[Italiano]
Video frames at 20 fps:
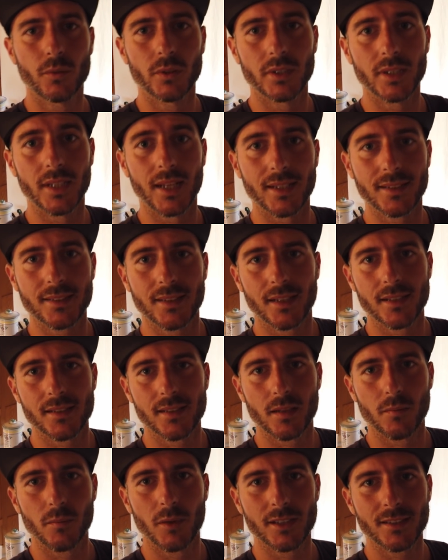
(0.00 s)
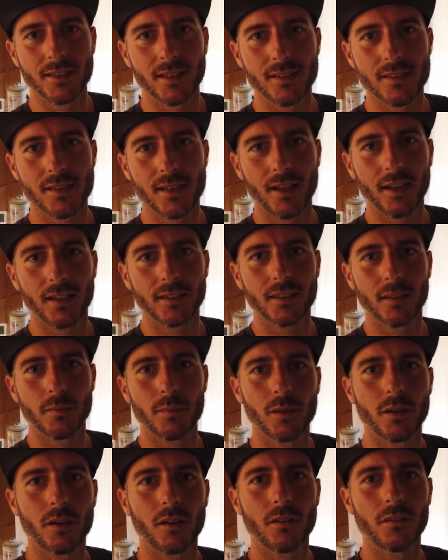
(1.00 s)
quindi la stanza è abbastanza
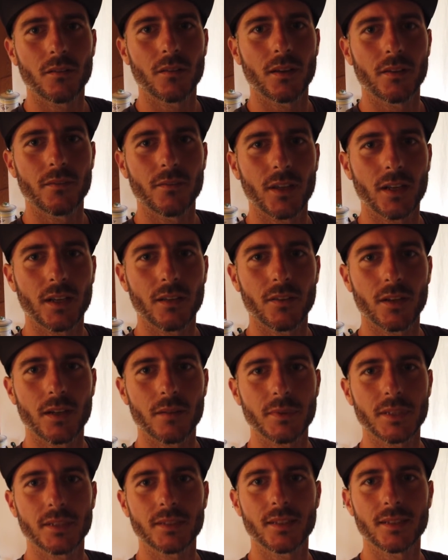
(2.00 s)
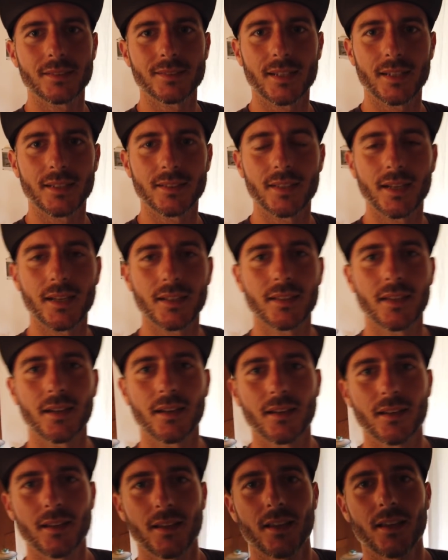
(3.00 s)
alta, però viene veramente
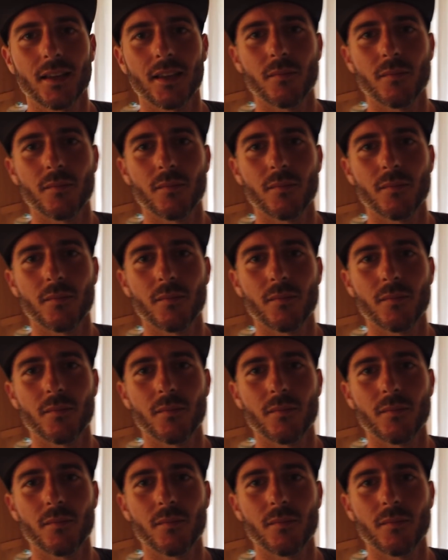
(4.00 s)
scaldata